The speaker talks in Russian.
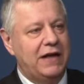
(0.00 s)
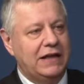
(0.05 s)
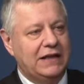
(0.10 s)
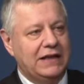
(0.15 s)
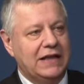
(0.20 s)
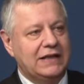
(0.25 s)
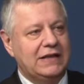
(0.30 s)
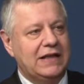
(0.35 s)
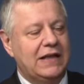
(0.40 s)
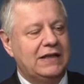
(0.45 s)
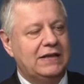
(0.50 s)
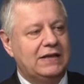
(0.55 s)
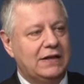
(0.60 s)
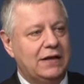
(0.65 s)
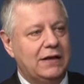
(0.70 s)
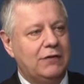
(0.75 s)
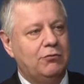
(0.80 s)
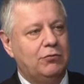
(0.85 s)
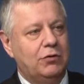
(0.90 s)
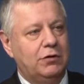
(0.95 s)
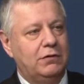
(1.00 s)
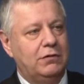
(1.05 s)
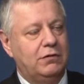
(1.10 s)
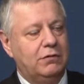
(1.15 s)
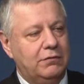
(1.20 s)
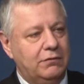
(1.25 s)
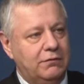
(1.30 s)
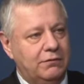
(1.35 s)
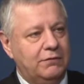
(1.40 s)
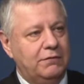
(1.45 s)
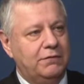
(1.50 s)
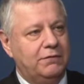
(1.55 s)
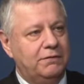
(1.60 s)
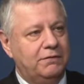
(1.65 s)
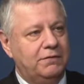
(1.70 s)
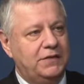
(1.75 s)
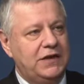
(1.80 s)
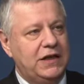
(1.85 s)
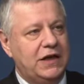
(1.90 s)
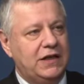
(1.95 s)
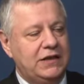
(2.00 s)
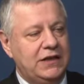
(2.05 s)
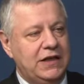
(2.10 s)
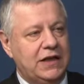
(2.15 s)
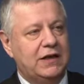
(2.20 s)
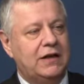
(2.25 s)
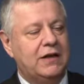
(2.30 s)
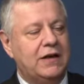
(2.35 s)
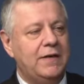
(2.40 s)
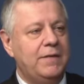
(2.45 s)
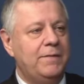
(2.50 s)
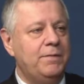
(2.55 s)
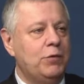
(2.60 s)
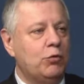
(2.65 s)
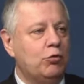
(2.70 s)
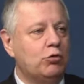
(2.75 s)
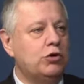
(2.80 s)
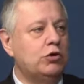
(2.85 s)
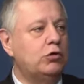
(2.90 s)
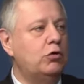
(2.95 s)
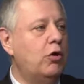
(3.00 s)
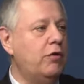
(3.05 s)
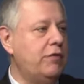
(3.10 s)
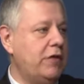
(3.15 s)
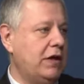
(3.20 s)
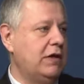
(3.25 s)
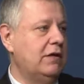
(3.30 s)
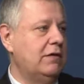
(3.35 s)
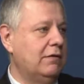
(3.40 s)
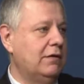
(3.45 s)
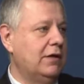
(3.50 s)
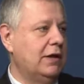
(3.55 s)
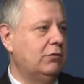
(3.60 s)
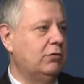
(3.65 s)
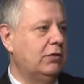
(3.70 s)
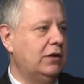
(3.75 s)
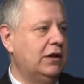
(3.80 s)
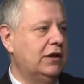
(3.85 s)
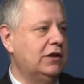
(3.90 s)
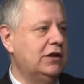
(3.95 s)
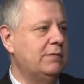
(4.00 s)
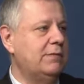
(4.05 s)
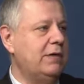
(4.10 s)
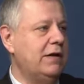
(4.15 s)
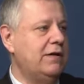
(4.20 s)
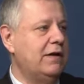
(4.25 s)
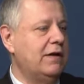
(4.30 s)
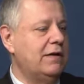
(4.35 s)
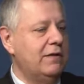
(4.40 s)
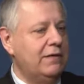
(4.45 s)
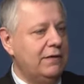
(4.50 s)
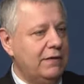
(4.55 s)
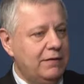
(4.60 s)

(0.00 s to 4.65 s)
отказаться от всех тех условий, которые должны были